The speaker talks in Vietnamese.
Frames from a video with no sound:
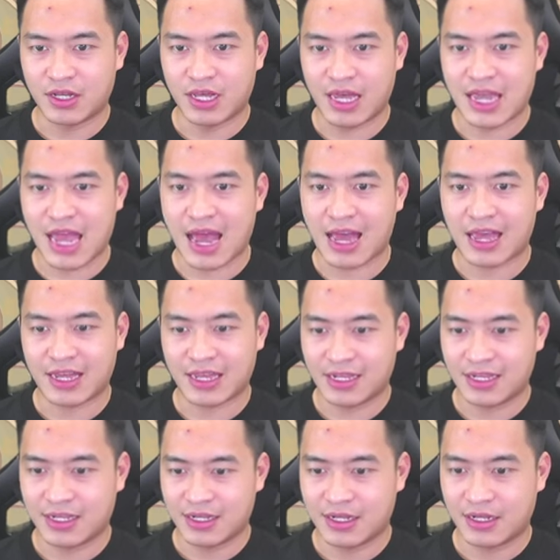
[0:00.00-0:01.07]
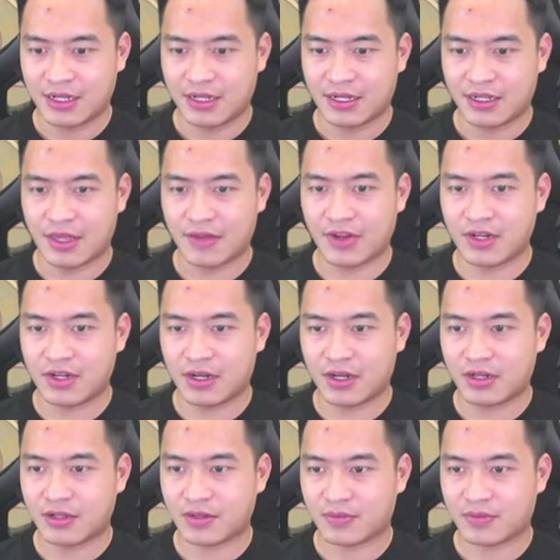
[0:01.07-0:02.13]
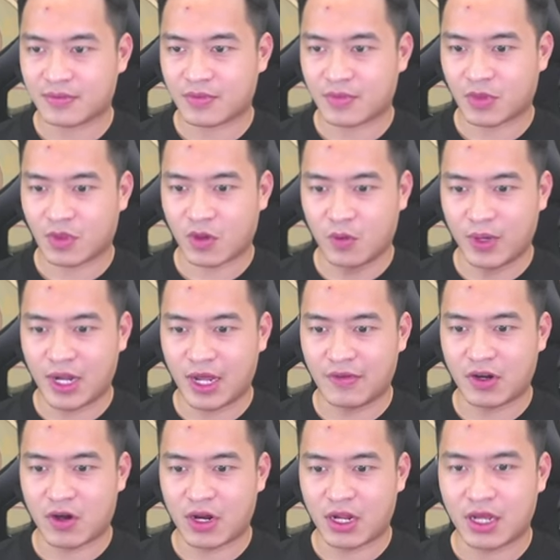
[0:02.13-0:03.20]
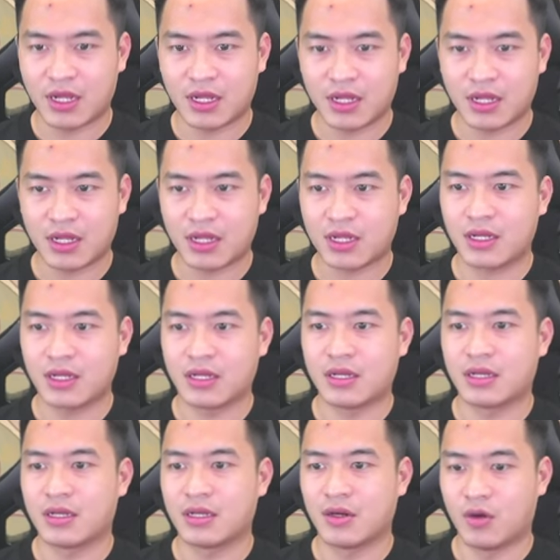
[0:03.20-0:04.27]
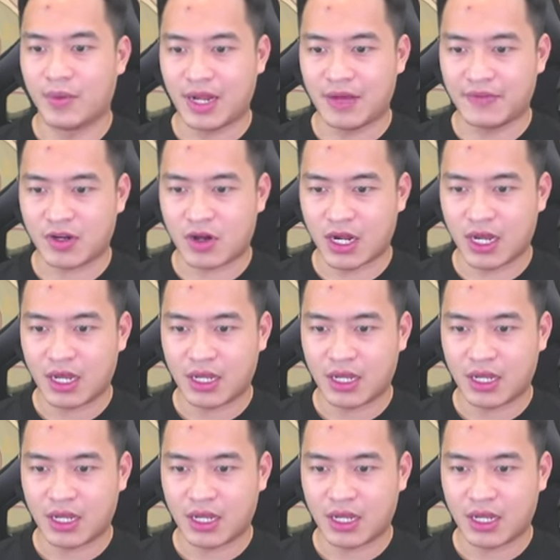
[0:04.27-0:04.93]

yeah. thêm phát nữa bên này vẫn còn này Ô, bên này vẫn còn này